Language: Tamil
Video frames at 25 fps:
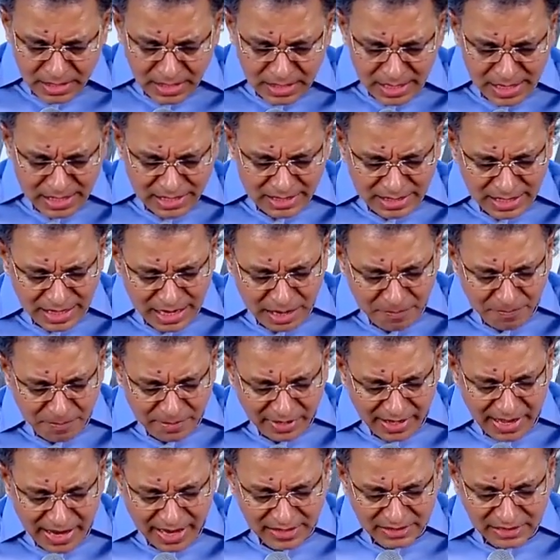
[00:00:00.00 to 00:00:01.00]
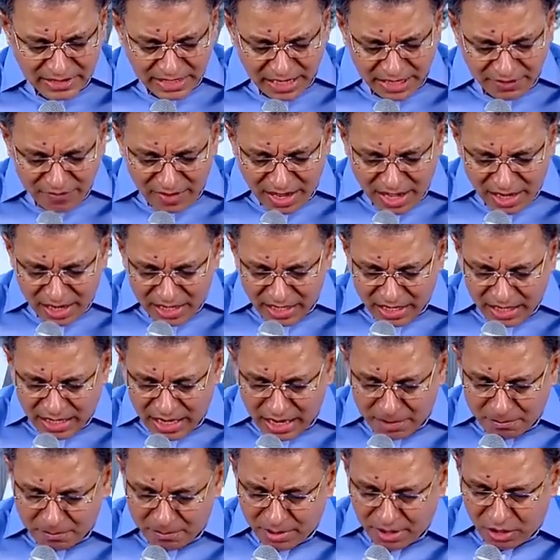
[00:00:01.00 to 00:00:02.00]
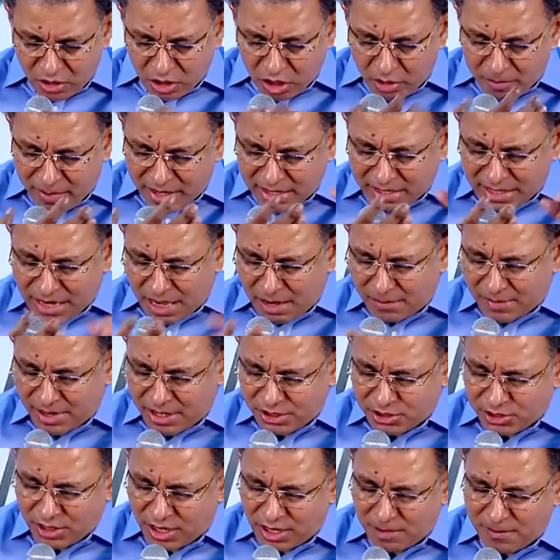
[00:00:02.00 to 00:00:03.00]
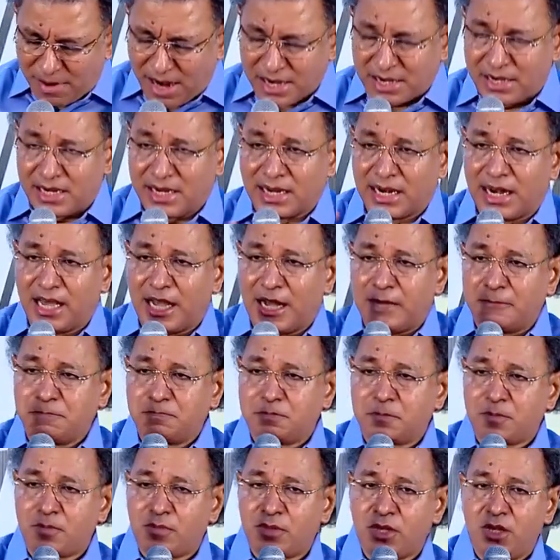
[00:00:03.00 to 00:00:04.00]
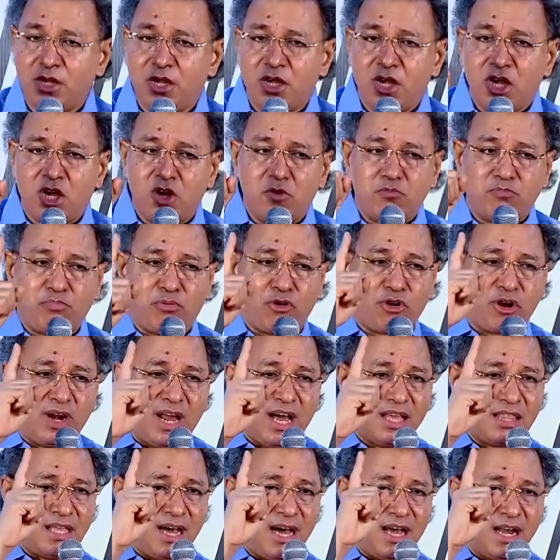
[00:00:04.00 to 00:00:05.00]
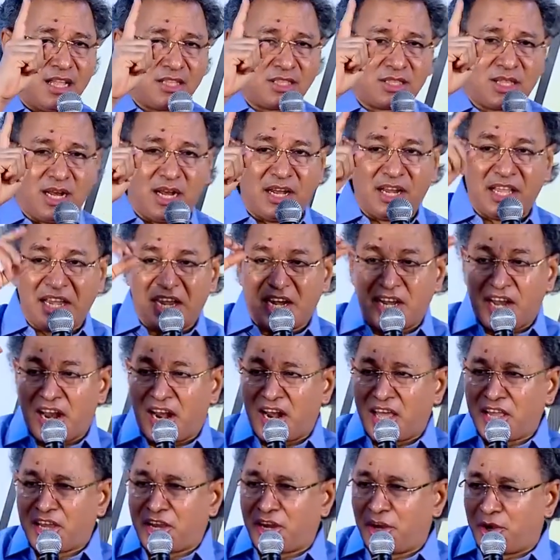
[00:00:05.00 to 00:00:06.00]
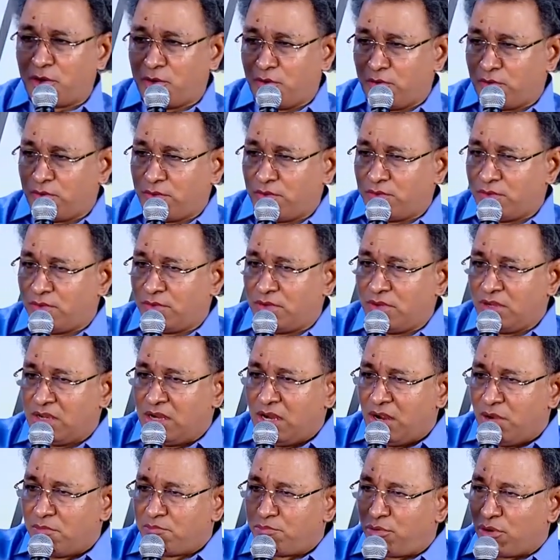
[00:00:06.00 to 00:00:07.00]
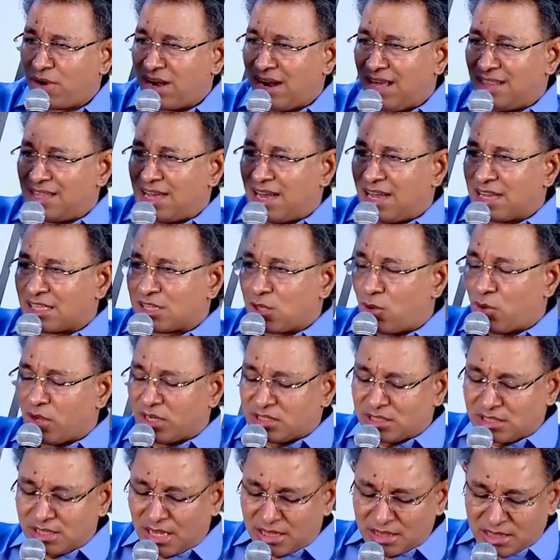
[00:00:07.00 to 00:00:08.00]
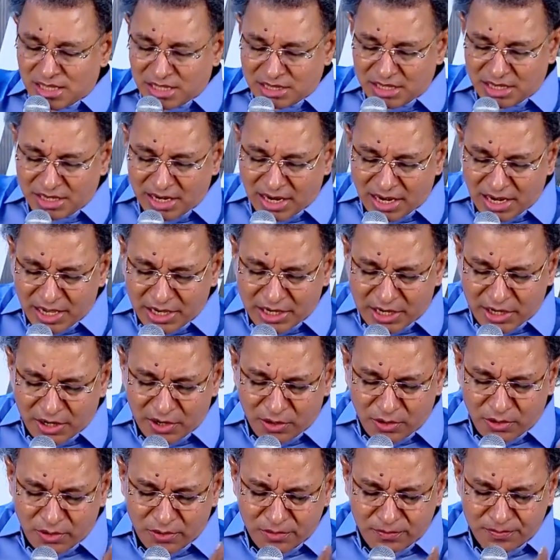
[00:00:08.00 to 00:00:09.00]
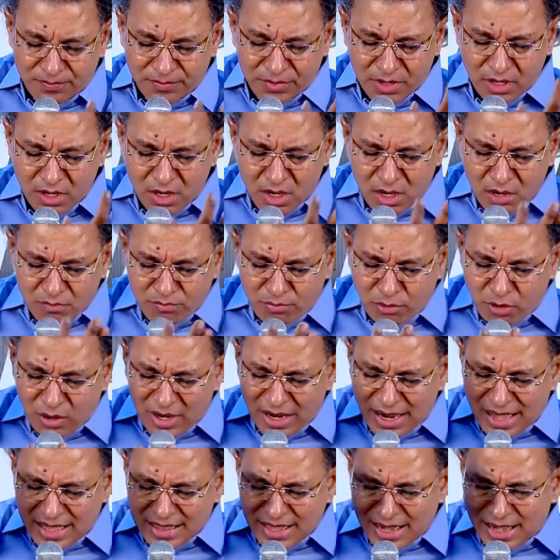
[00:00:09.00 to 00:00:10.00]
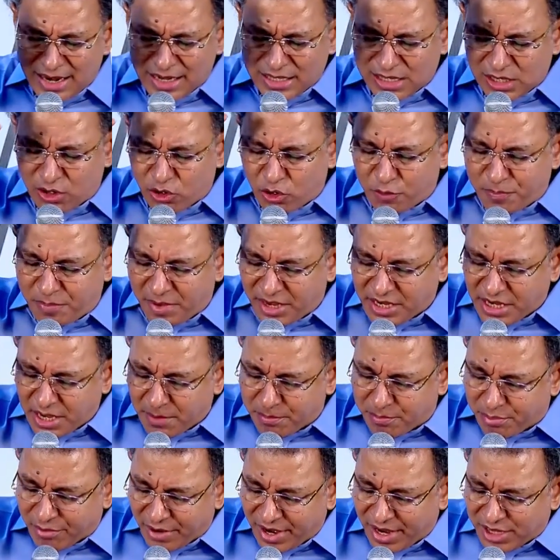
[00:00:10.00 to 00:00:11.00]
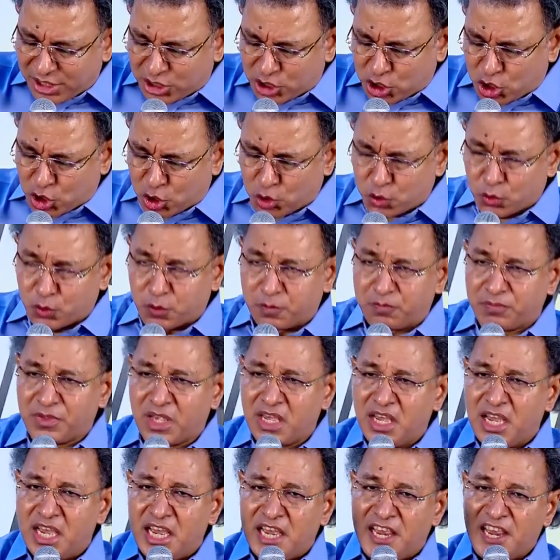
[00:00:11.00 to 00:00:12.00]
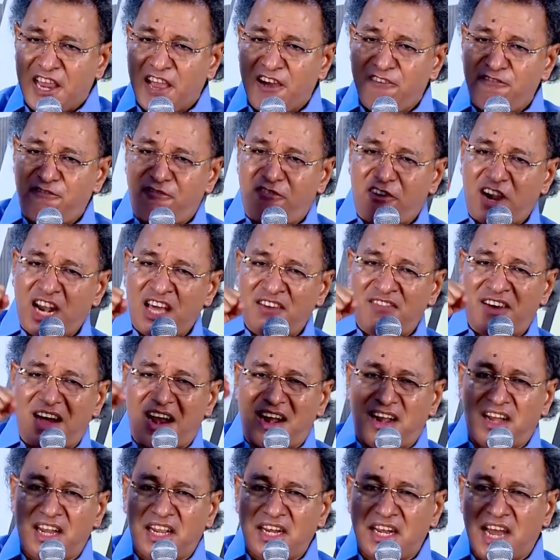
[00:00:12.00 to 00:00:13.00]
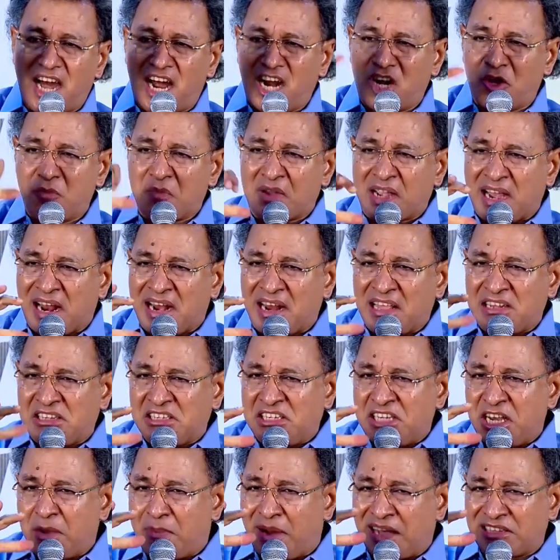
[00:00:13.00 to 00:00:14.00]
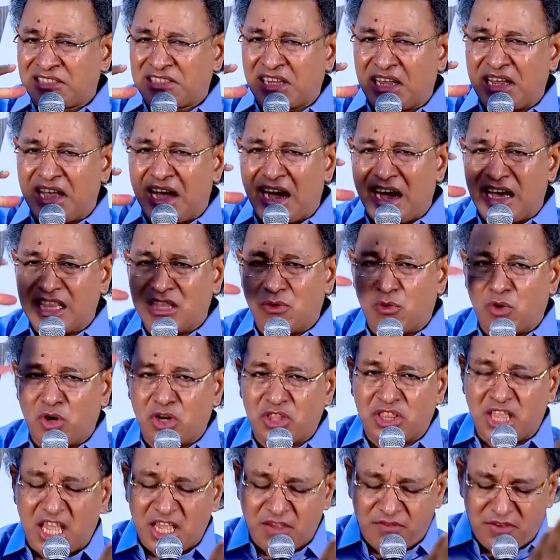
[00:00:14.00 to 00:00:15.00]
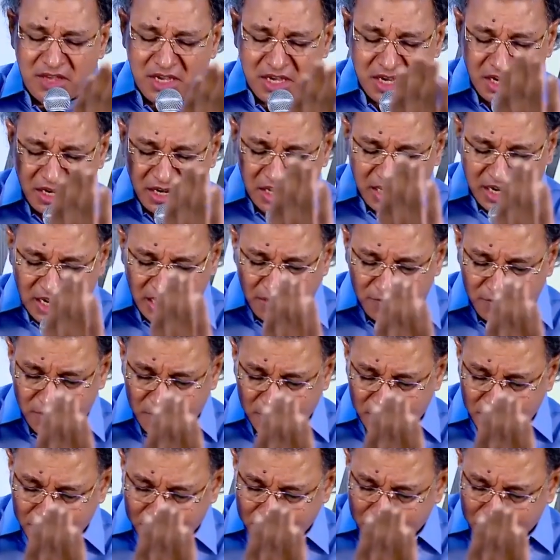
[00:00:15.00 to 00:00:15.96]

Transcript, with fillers: கர்த்தர் அப்படியே செய்வார் என்று நம்புறவங்க மட்டும் சொல்ல மாட்டீங்களா பொருளாதாரத்தில் நீங்க நிலைக்கணும் பொருளாதாரத்தில் உங்க சந்ததி நிலைக்கணும் பொருளாதாரத்தில் ஒரு பெரிய பிரேக் த்ரூ எவ்வளவு அள்ளினாலும் களஞ்சியம் அசையாத ஒரு தெய்வீக நிறைவு